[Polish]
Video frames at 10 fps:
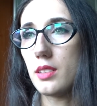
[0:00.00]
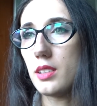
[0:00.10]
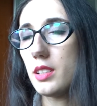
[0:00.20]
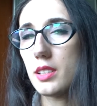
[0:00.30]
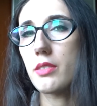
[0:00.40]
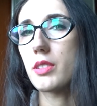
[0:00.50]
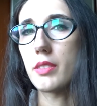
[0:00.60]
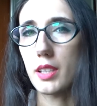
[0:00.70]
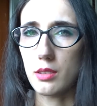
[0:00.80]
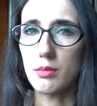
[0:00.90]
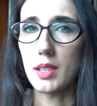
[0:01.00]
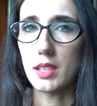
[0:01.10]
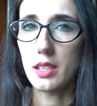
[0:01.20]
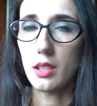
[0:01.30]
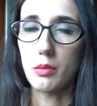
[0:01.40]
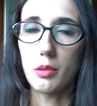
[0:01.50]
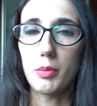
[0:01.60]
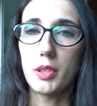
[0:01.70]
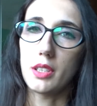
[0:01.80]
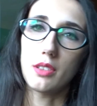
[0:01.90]
i nie zawsze warto brać taką
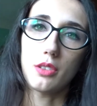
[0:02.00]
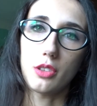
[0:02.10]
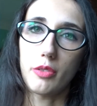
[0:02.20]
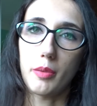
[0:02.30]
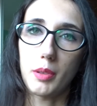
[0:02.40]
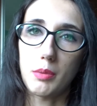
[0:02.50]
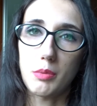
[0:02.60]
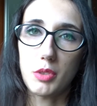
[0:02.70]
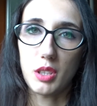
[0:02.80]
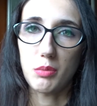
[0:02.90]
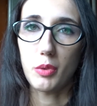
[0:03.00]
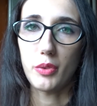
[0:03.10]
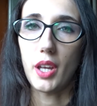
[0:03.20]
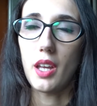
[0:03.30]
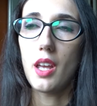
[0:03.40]
opinię, co ktoś Wam tam na przykład powie,